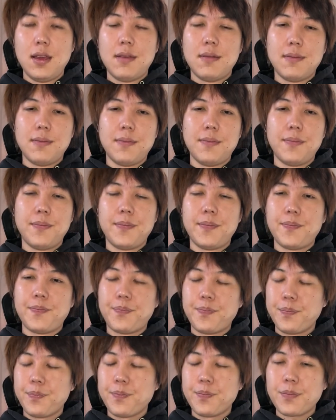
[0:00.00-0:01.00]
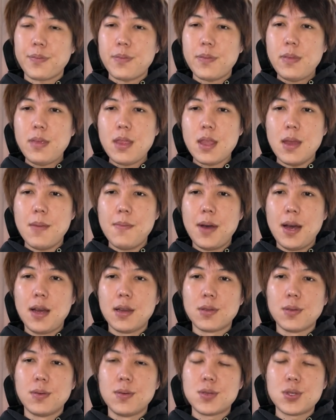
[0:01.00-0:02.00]
うんまああ
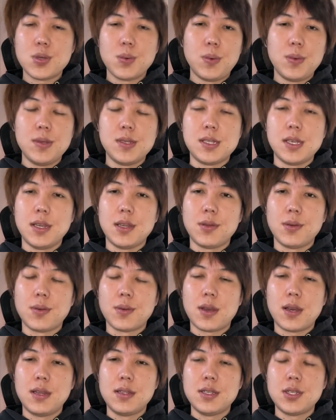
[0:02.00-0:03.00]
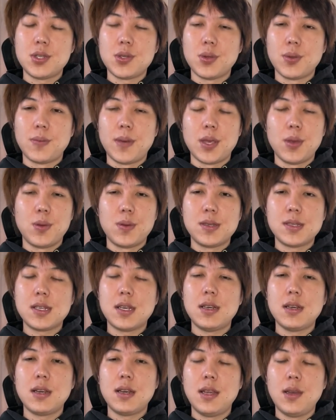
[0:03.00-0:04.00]
のしょぼい生徒の幹事長の、まあ、与儀さ
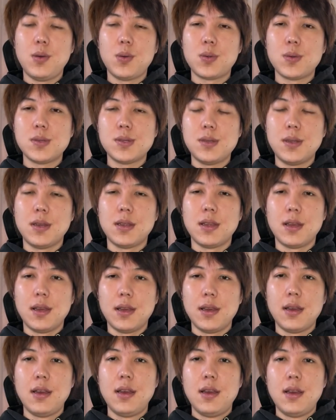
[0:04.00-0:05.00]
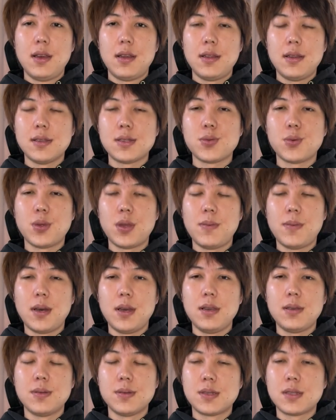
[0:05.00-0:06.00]
んがね訪れてでそこでまあ
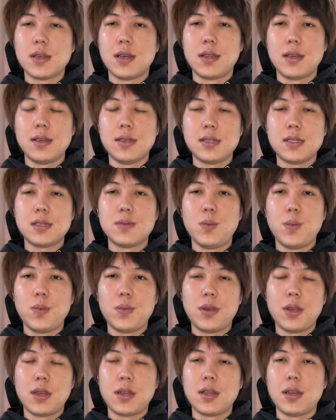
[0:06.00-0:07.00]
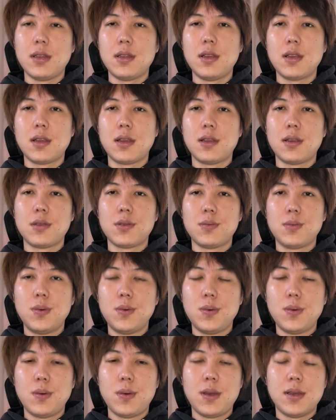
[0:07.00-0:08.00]
いくつかね質問を投げたんだけれど
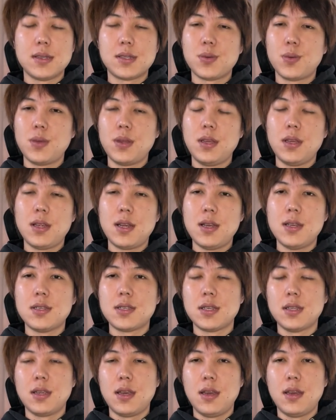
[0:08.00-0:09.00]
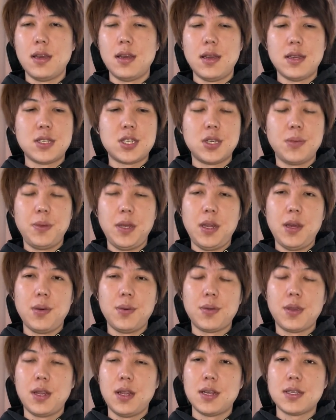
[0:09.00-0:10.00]
も、えー、それに対してね、えー、しびれを
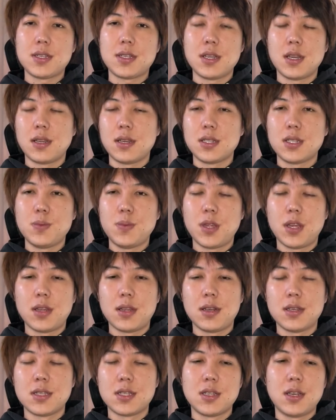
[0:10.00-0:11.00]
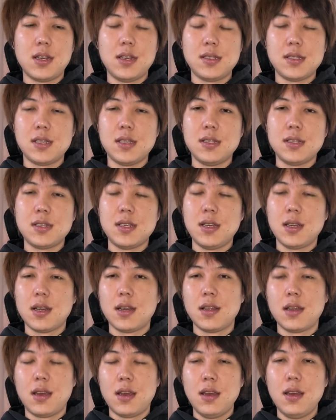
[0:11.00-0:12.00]
切らした立花隆大先生
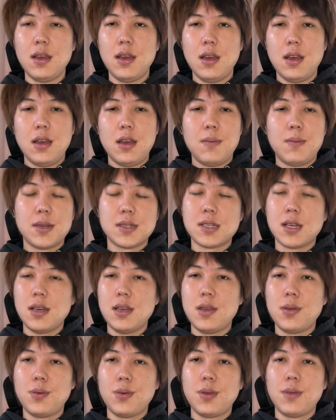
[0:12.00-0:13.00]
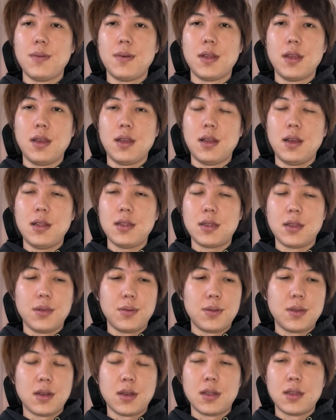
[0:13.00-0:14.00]
がねまあ、最後にはね何て
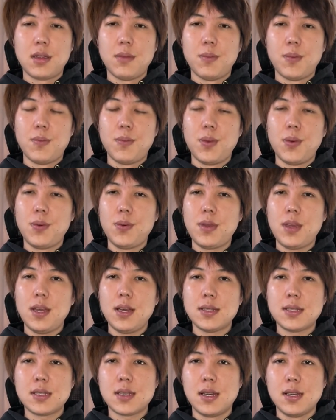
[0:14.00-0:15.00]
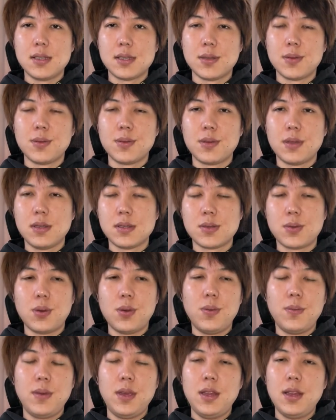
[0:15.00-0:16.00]
言ったかって病気扱いするってそれ
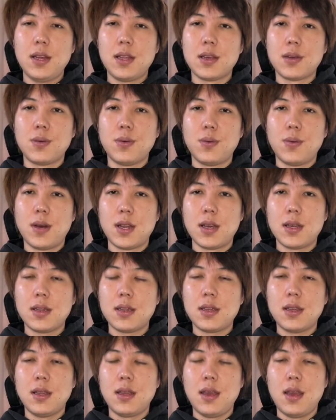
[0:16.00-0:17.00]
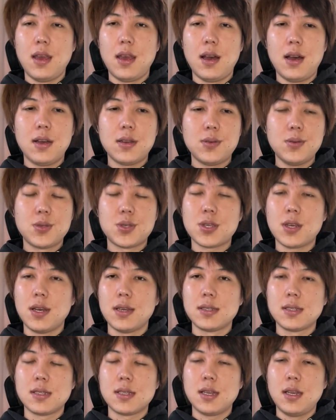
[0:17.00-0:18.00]
をみんなでこう笑ってね拍手
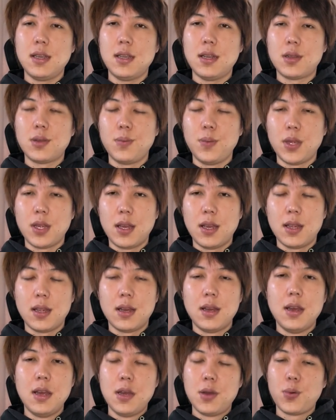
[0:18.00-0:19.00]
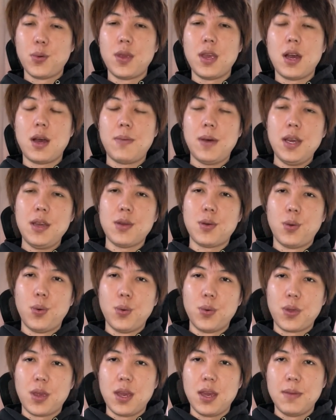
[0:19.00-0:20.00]
喝采になるみたいなこれやばい
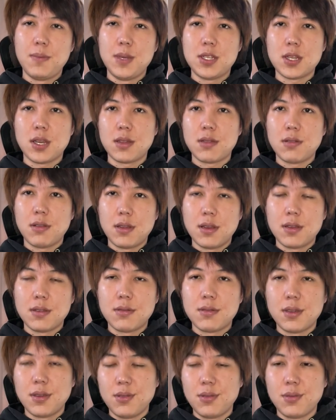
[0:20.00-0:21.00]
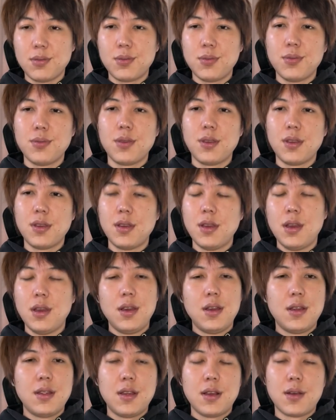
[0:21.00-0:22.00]
光景見ちゃったなっていうふうに
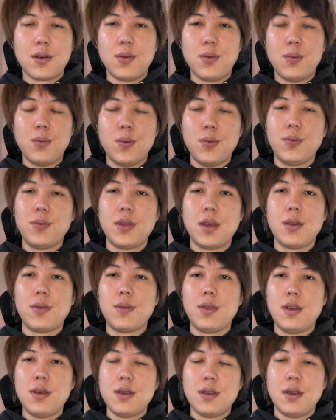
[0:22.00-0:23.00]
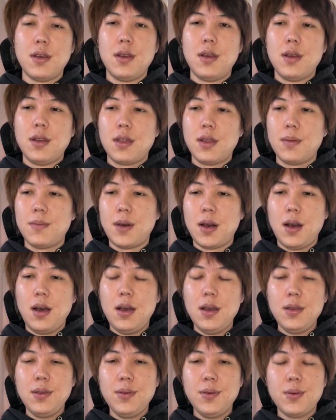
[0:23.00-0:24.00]
なんか思うんだよね。だまああ
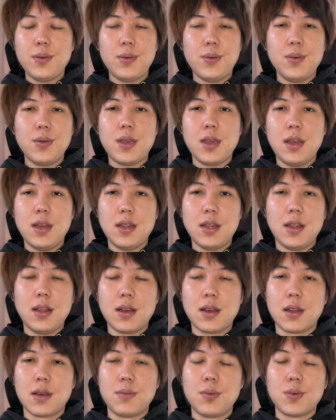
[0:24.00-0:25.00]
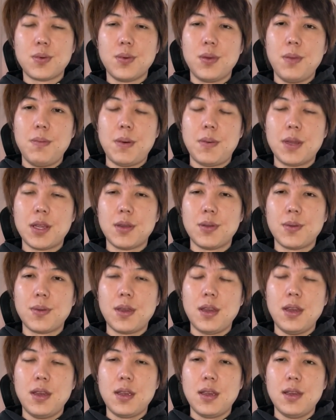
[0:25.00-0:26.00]
あいう光景ってだから僕今までの
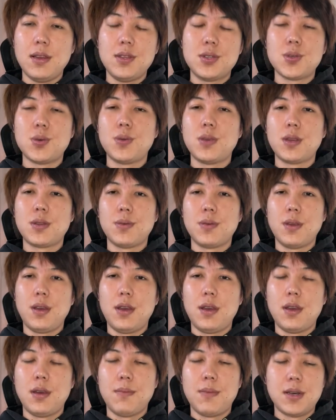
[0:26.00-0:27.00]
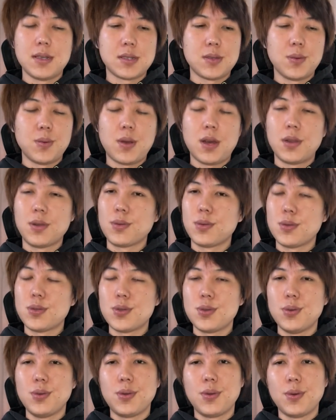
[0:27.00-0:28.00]
経験上だとねまあそのカルト
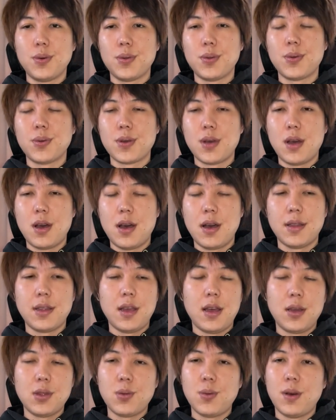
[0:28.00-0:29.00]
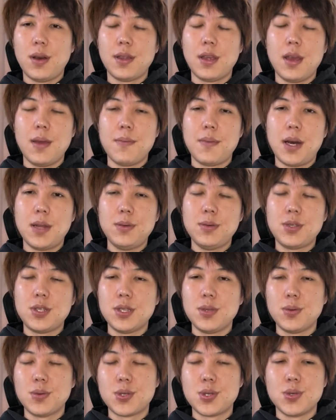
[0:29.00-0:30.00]
宗教とかであとはね
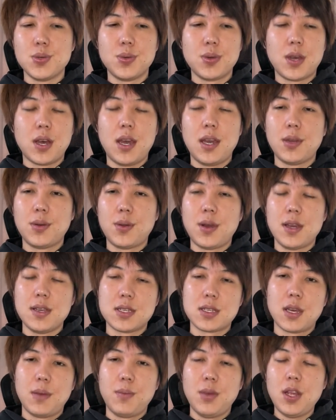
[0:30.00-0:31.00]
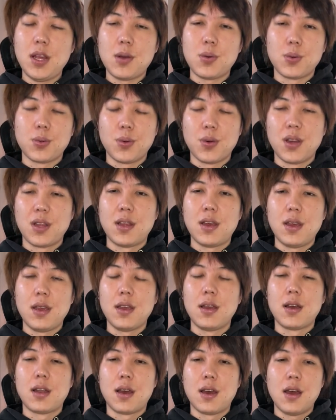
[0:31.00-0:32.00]
マルチの集会ぐらいしか見たことがない
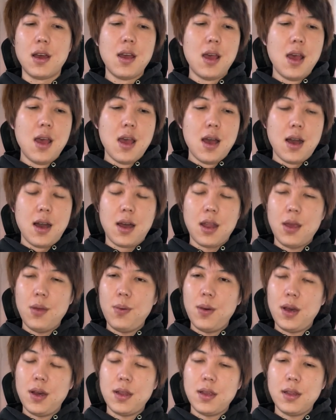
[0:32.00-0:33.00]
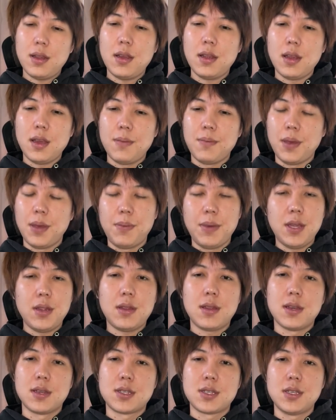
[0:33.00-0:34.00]
からあれはあれでねビビっ
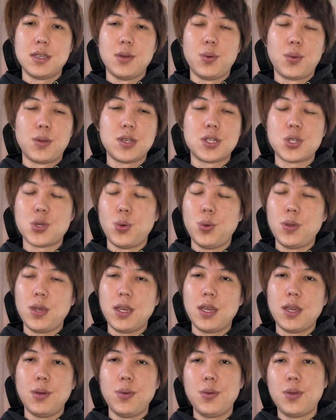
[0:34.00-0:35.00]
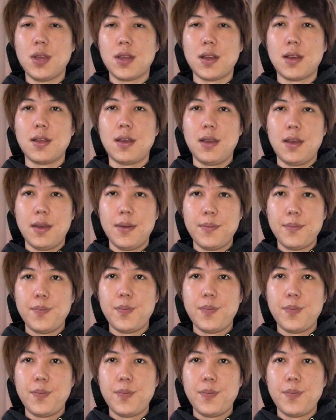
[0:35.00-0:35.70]
たし俺衝撃を受けたね